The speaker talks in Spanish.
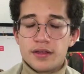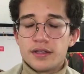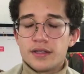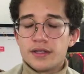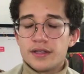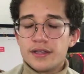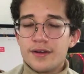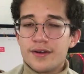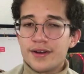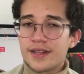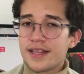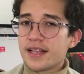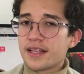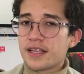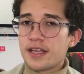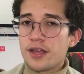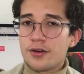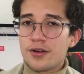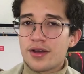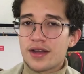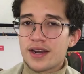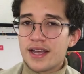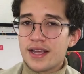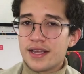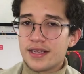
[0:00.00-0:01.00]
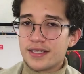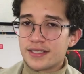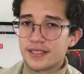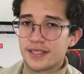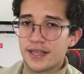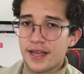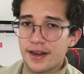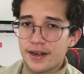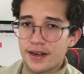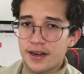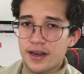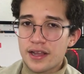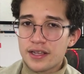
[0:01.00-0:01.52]
De verdad quiero
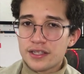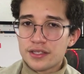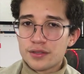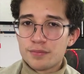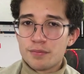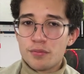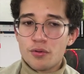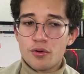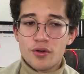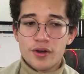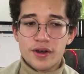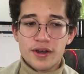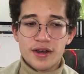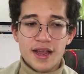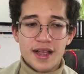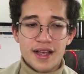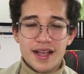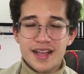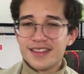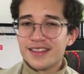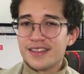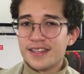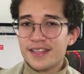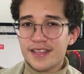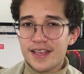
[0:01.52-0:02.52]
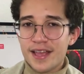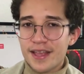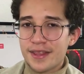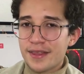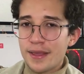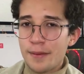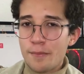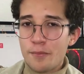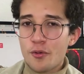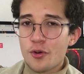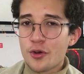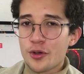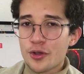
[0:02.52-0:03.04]
agradecerles por la cantidad de
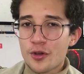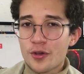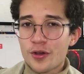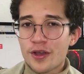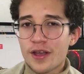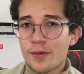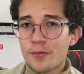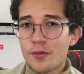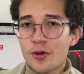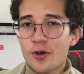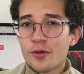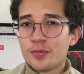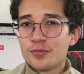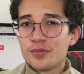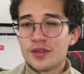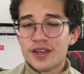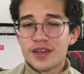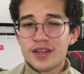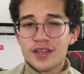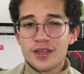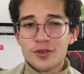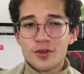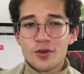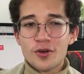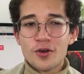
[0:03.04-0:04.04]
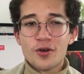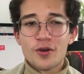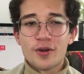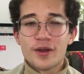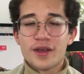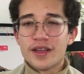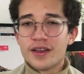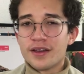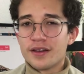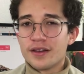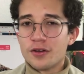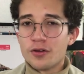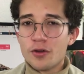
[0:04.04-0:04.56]
apoyo que hemos obtenido
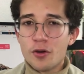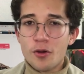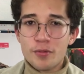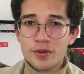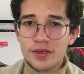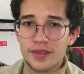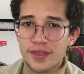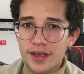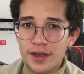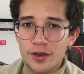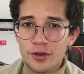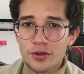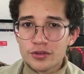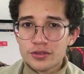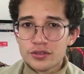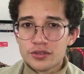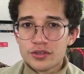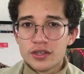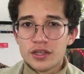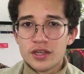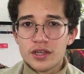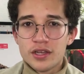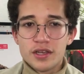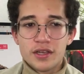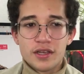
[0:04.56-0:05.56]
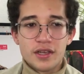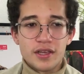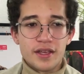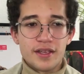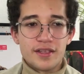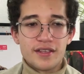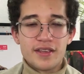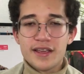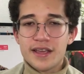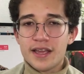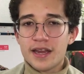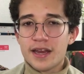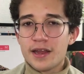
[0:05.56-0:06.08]
en los videos. Es
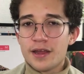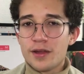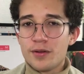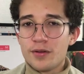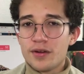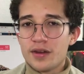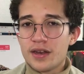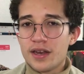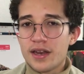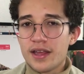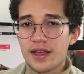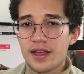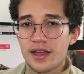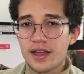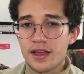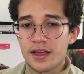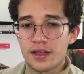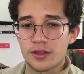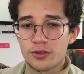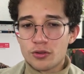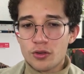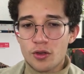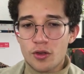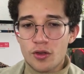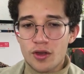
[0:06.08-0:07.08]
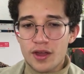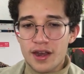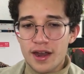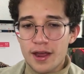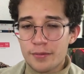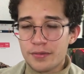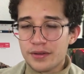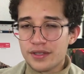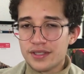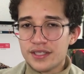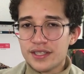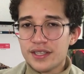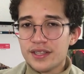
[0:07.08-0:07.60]
increíble todas las
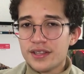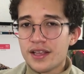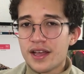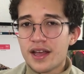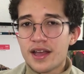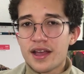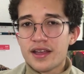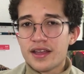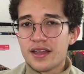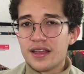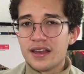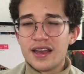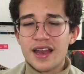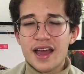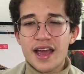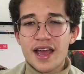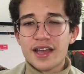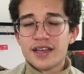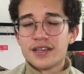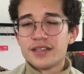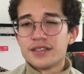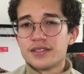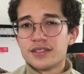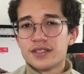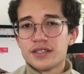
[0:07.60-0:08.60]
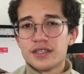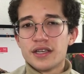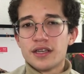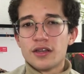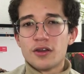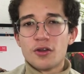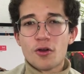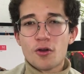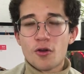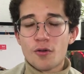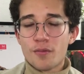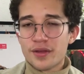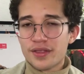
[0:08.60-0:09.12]
visitas y likes y
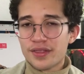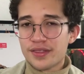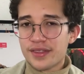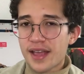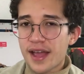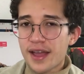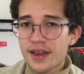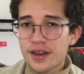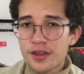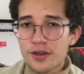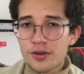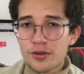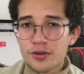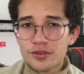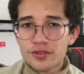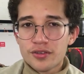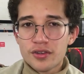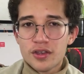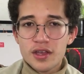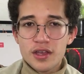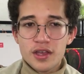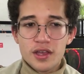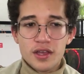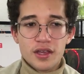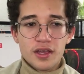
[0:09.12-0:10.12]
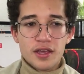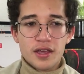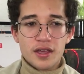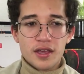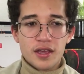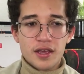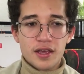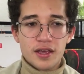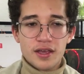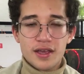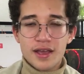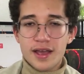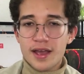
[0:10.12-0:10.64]
los comentarios
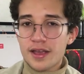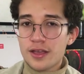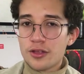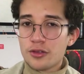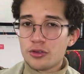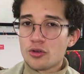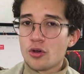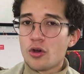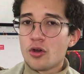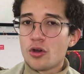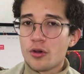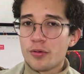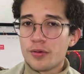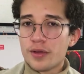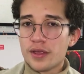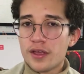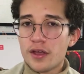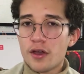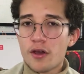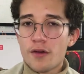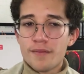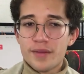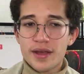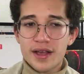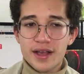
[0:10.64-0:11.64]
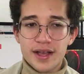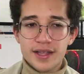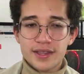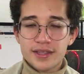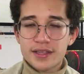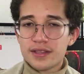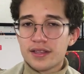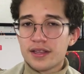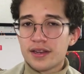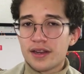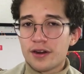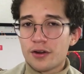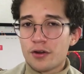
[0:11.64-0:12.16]
que, hay en todos los videos. Me encanta
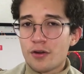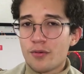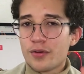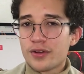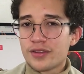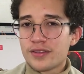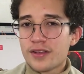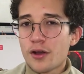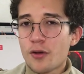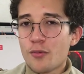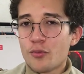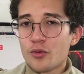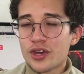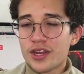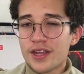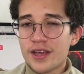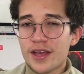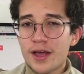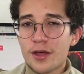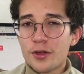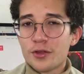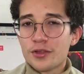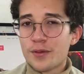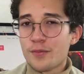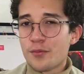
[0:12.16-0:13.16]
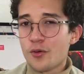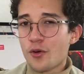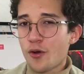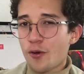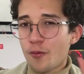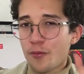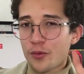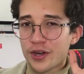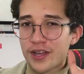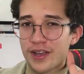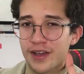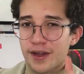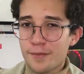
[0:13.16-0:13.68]
tener como esta comunidad donde puedo
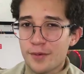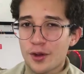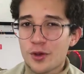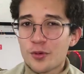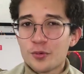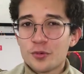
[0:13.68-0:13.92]
comunicarme con